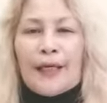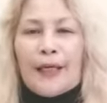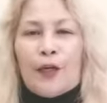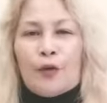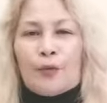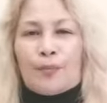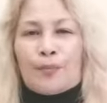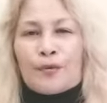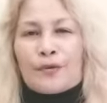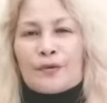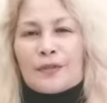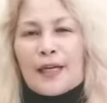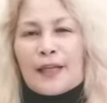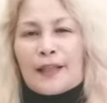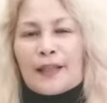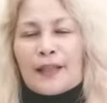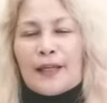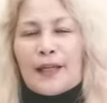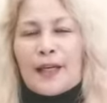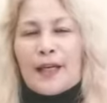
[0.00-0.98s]
Hello po sa
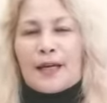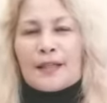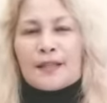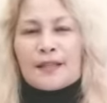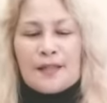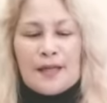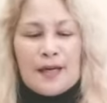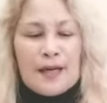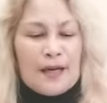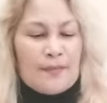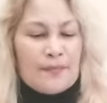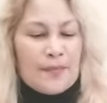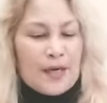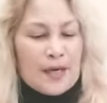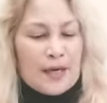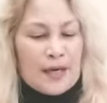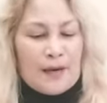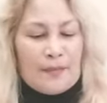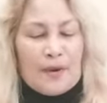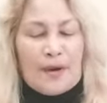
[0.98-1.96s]
ating lahat dyan,
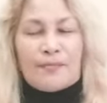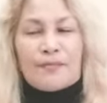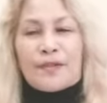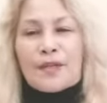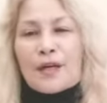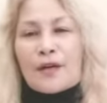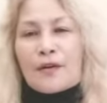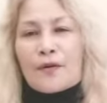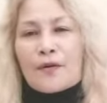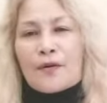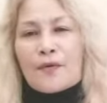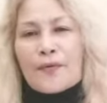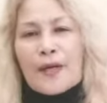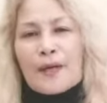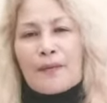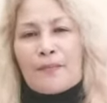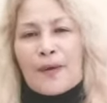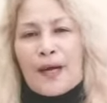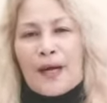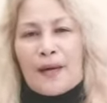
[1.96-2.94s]
mga kamamsi ko.
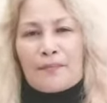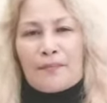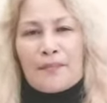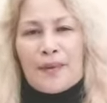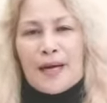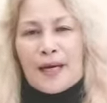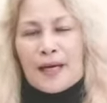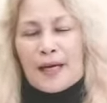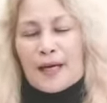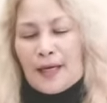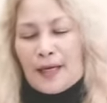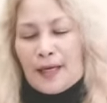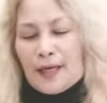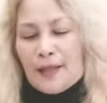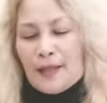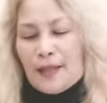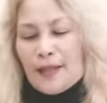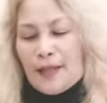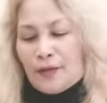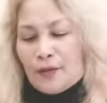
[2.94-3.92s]
Welcome back
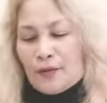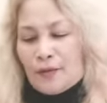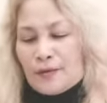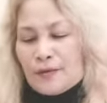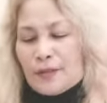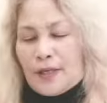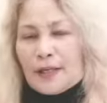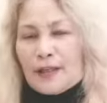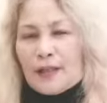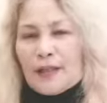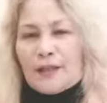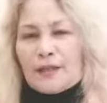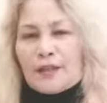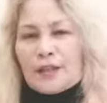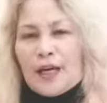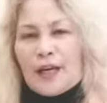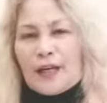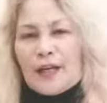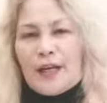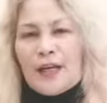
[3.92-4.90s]
again dito sa ating
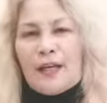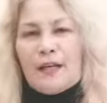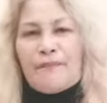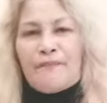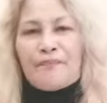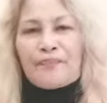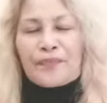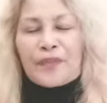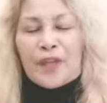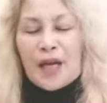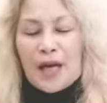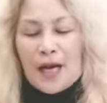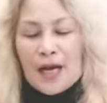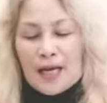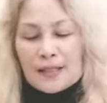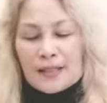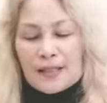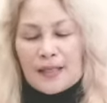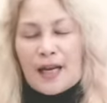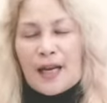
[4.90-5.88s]
channel.
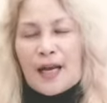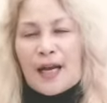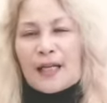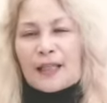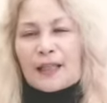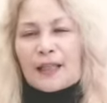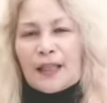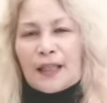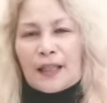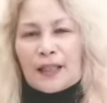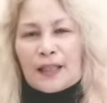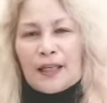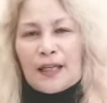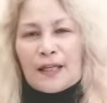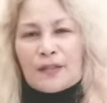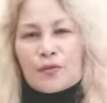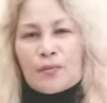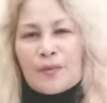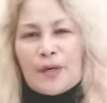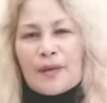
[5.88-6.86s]
At sa lahat ng
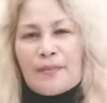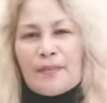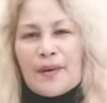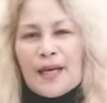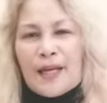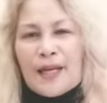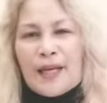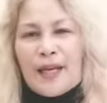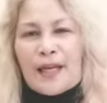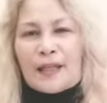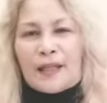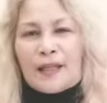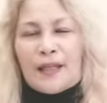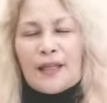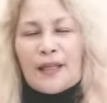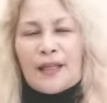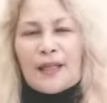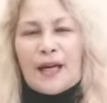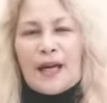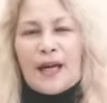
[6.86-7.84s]
taga-subaybay
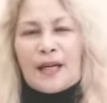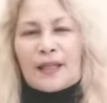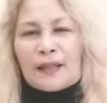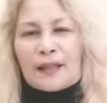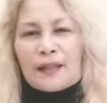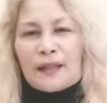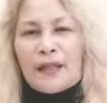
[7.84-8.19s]
natin at